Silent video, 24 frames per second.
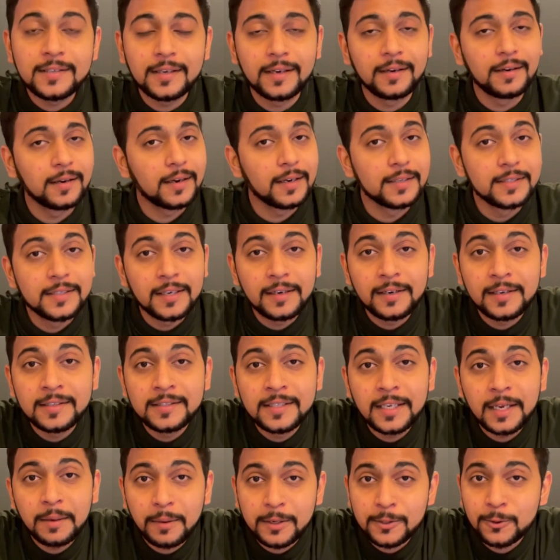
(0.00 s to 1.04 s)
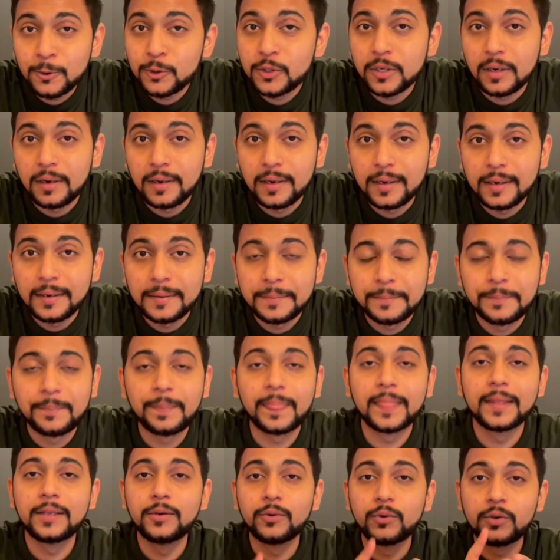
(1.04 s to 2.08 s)
कंसल्टेंसी के पास तो चले गए
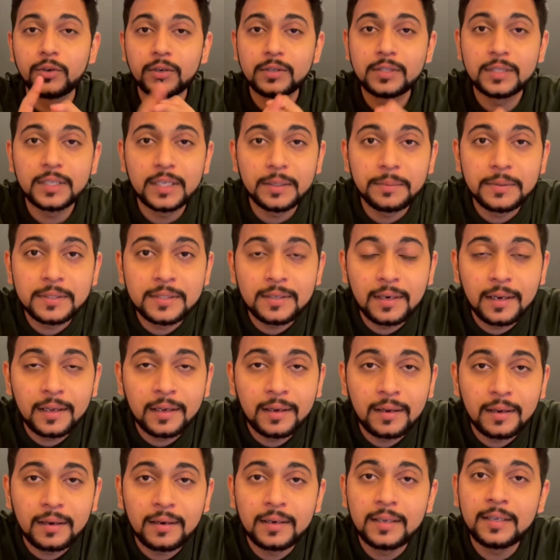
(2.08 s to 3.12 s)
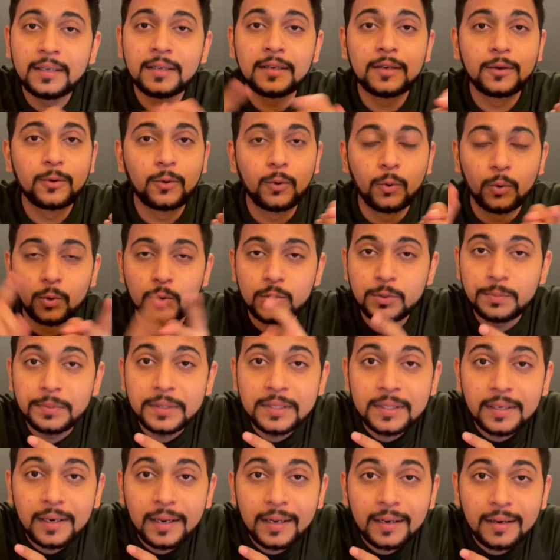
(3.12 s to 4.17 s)
यूनिवर्सिटी भी सिलेक्ट कर ली कोर्स भी
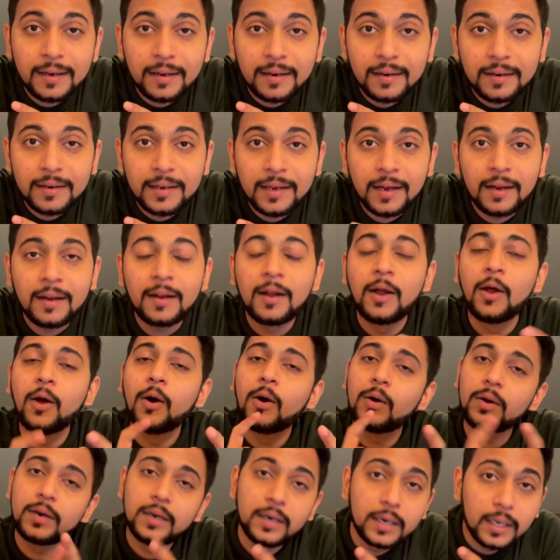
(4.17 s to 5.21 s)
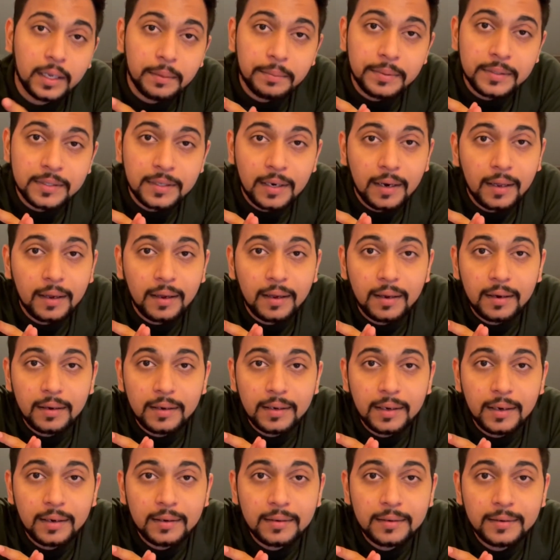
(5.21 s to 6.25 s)
सिलेक्ट कर लिया और इंटेक भी सिलेक्ट कर
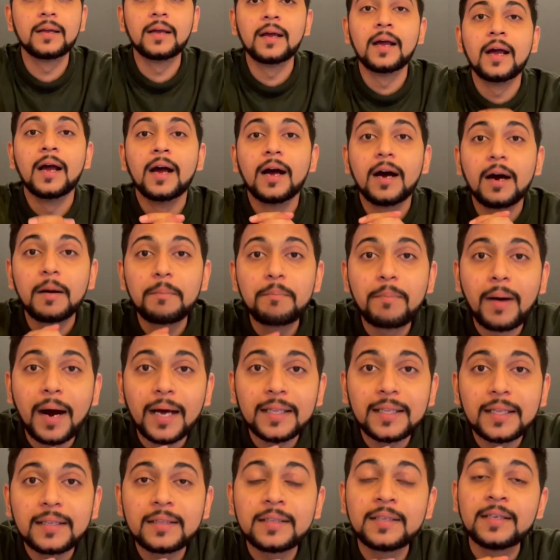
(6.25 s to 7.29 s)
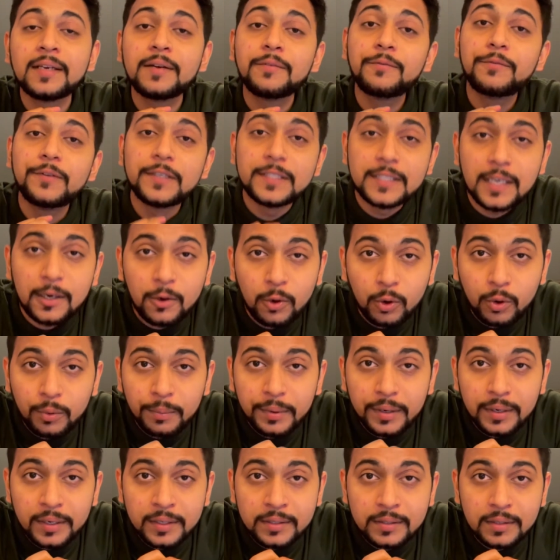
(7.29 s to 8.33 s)
लिया अब बात आती है वीज़ा
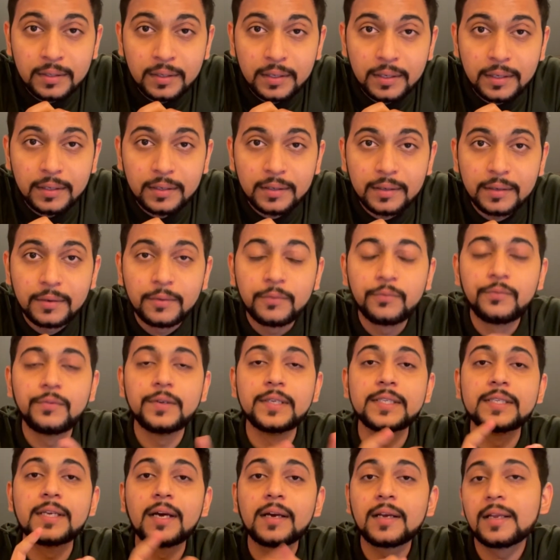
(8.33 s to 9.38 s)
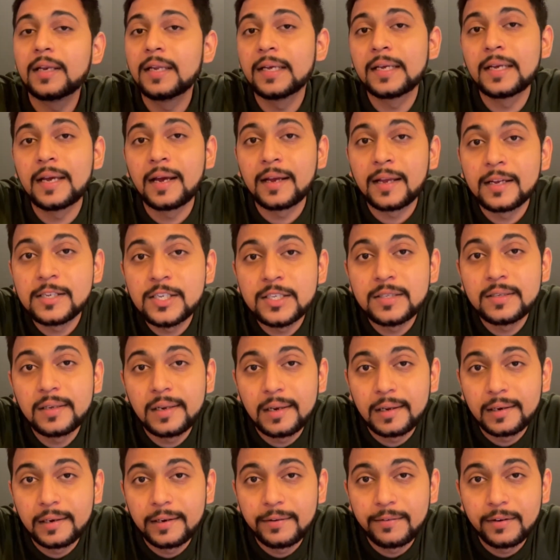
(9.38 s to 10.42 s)
डॉक्यूमेंटेशन की वीज़ा के लिए क्या क्या चीज़ें
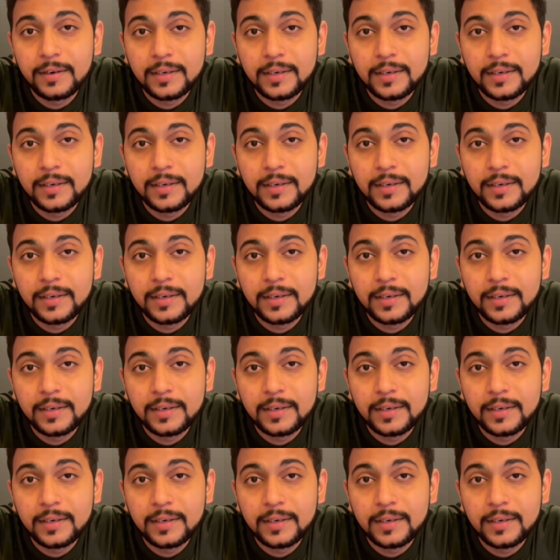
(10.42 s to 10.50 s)
लगने वाली